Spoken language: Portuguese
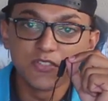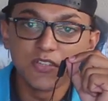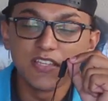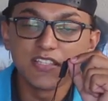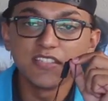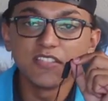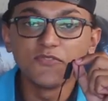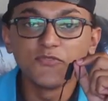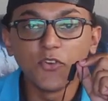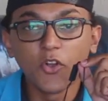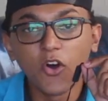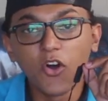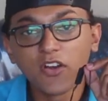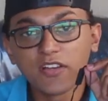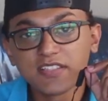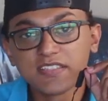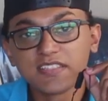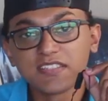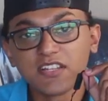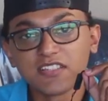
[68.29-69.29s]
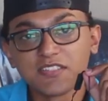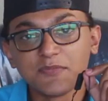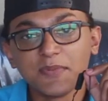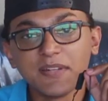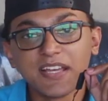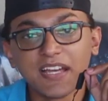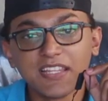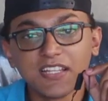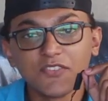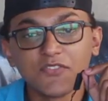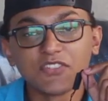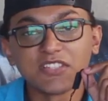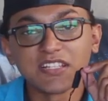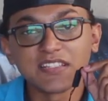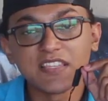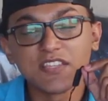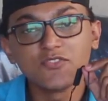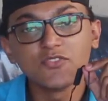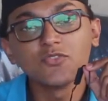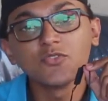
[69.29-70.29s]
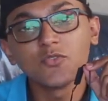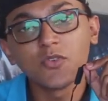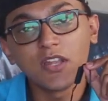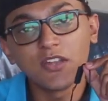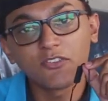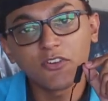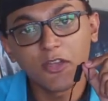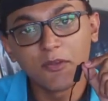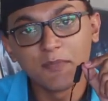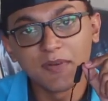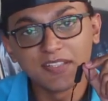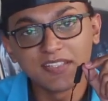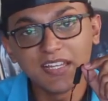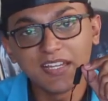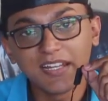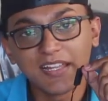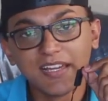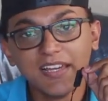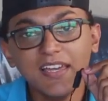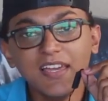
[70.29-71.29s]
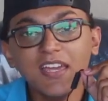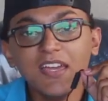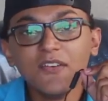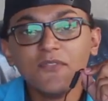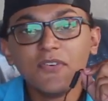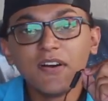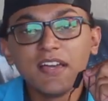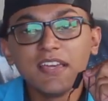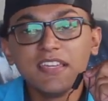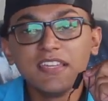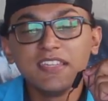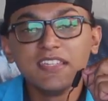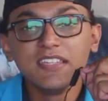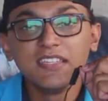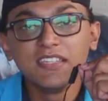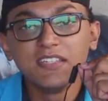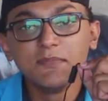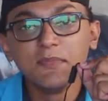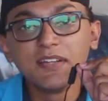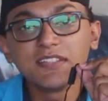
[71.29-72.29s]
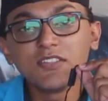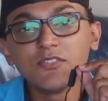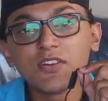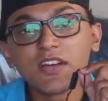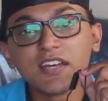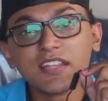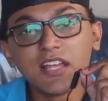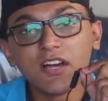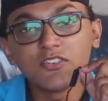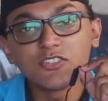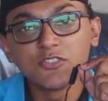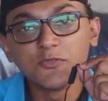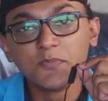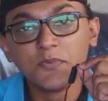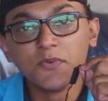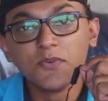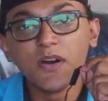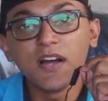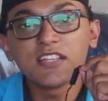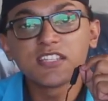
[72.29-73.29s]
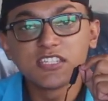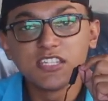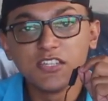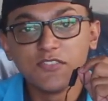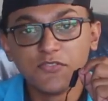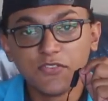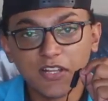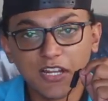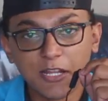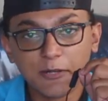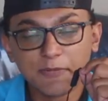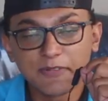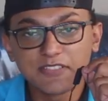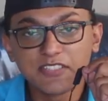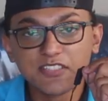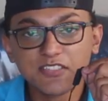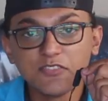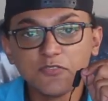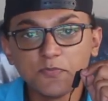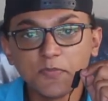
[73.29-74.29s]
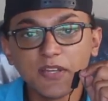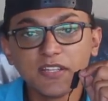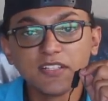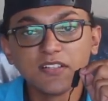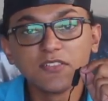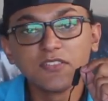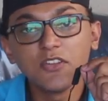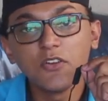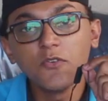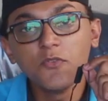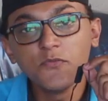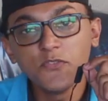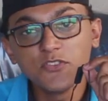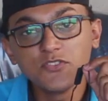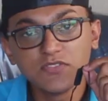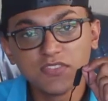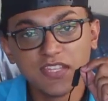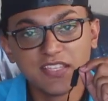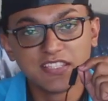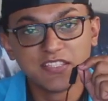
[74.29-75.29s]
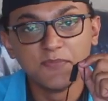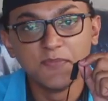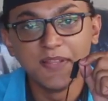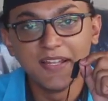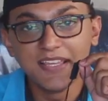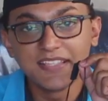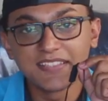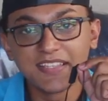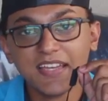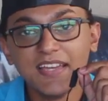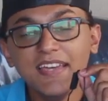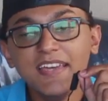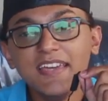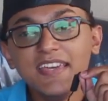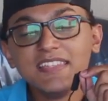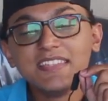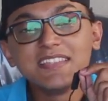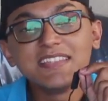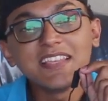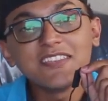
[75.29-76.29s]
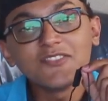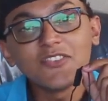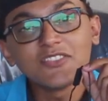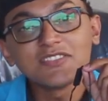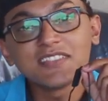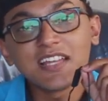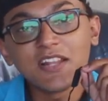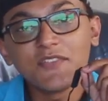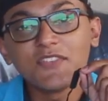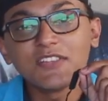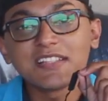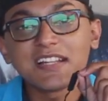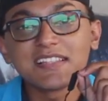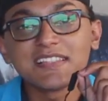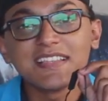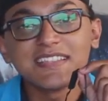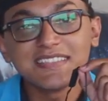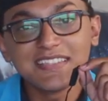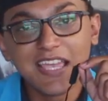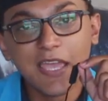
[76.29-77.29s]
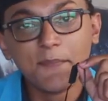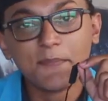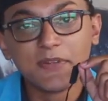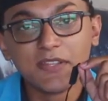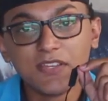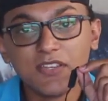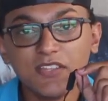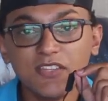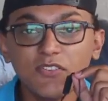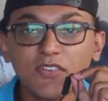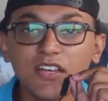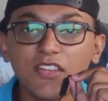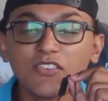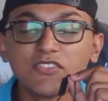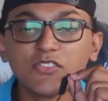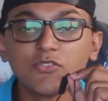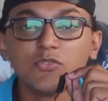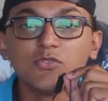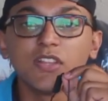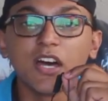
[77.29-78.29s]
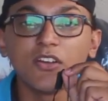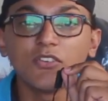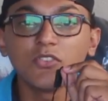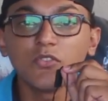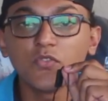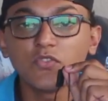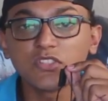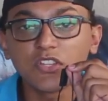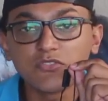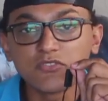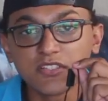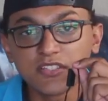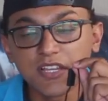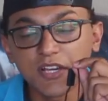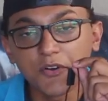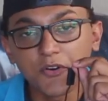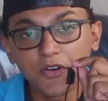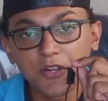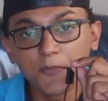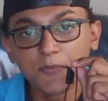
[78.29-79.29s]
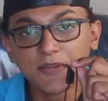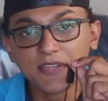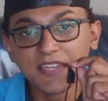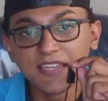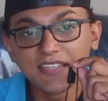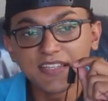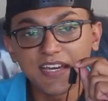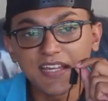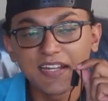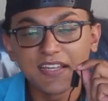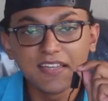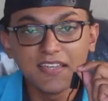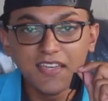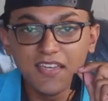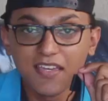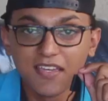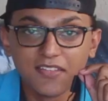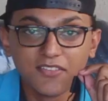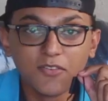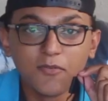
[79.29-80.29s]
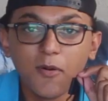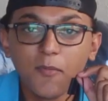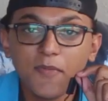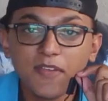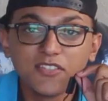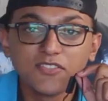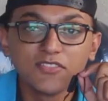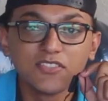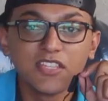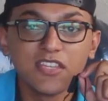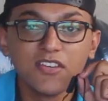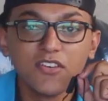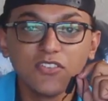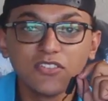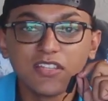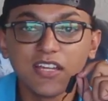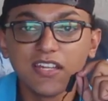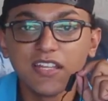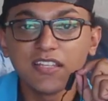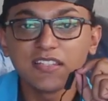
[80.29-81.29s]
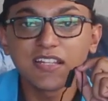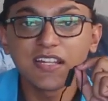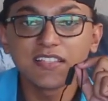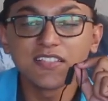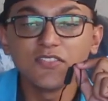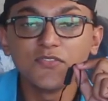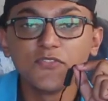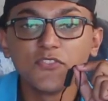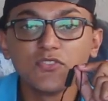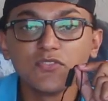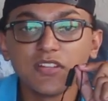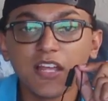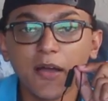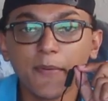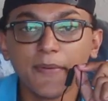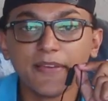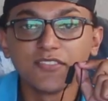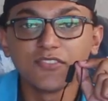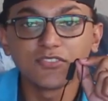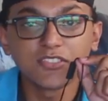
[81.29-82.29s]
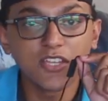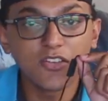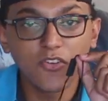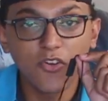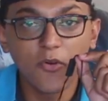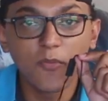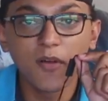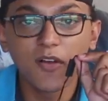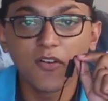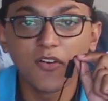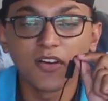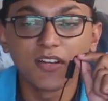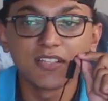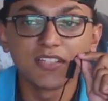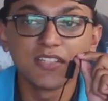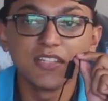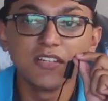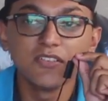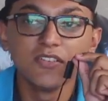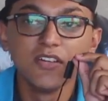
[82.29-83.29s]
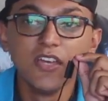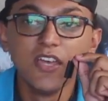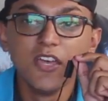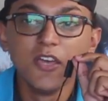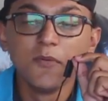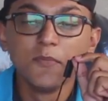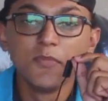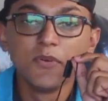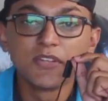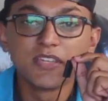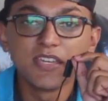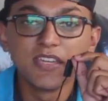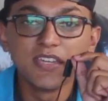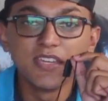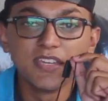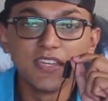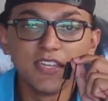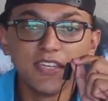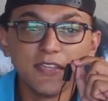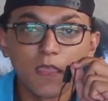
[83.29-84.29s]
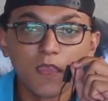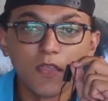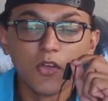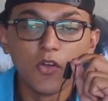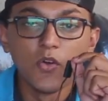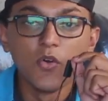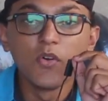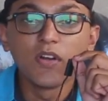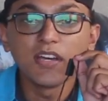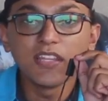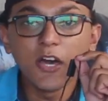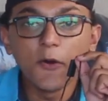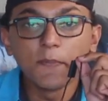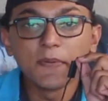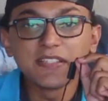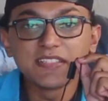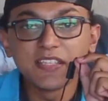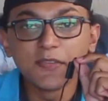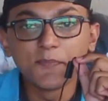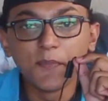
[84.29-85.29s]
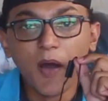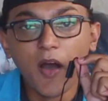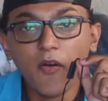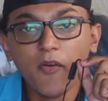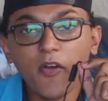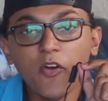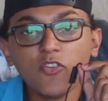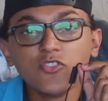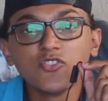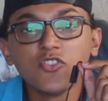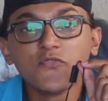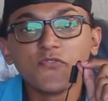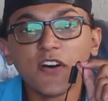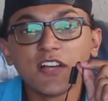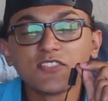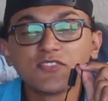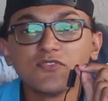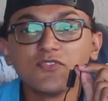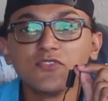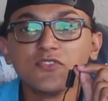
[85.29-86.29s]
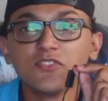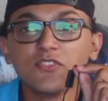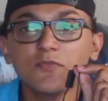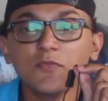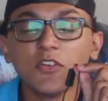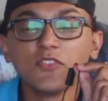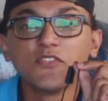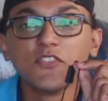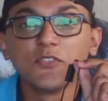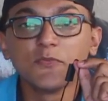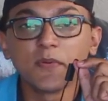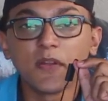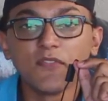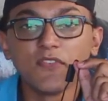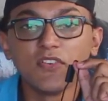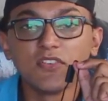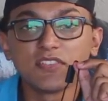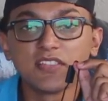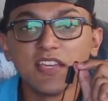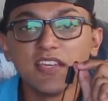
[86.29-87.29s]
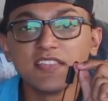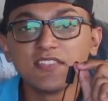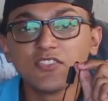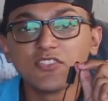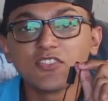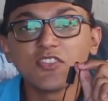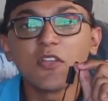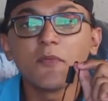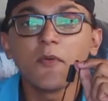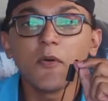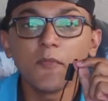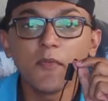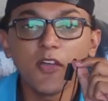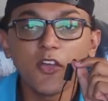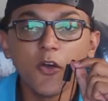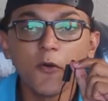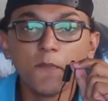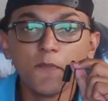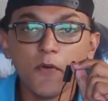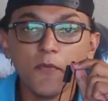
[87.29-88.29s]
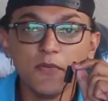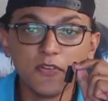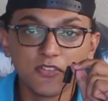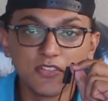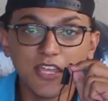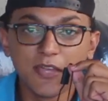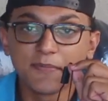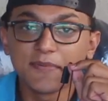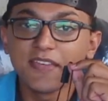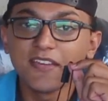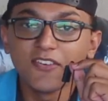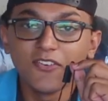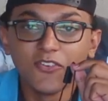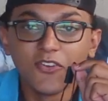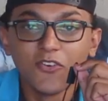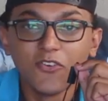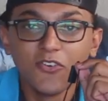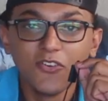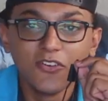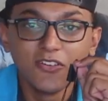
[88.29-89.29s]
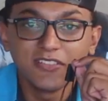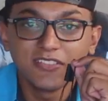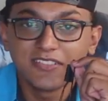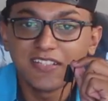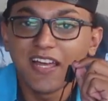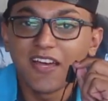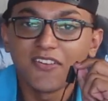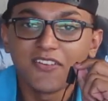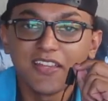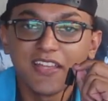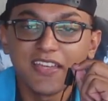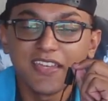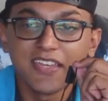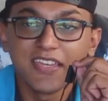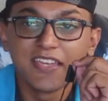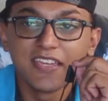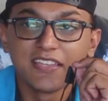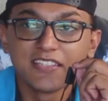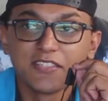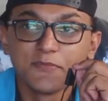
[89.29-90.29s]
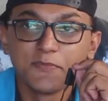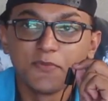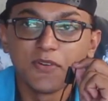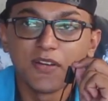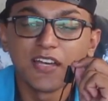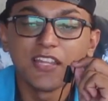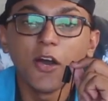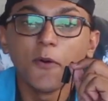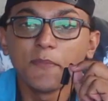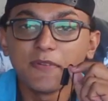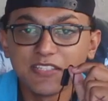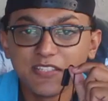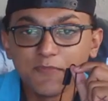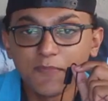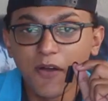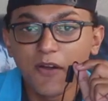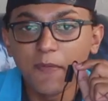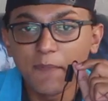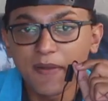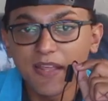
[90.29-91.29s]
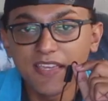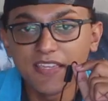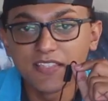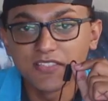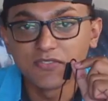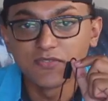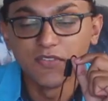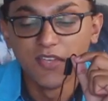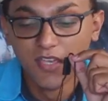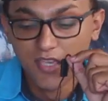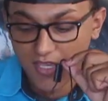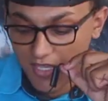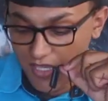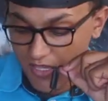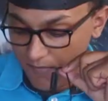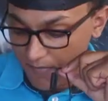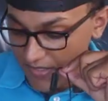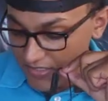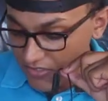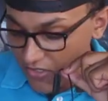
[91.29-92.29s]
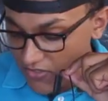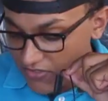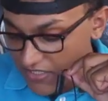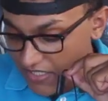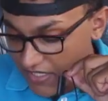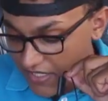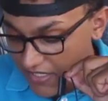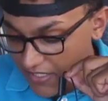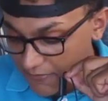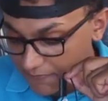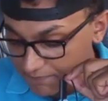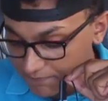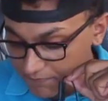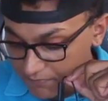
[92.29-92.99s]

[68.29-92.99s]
Esses vlogs e tal, essas brincadeiras que eu vou trazer junto com ela e com a irmã dela, vai manter o canal, tipo, ativo, galera, pra vocês não perderam nenhum vídeo desse, beleza? Se vocês gostarem, eu vou trazer sempre. E o canal secundário eu não vou estar tá usando agora, porque, cara, é, normalmente eu estaria trazendo vídeo lá, mas não tem como agora, entendeu? Porque o canal principal é onde eu faço meus vídeos para vocês e onde tem meu maior público, né? Porque, eu, eu, claro, né? É, tipo, o canal principal é para isso. Mas então é isso, galerinha.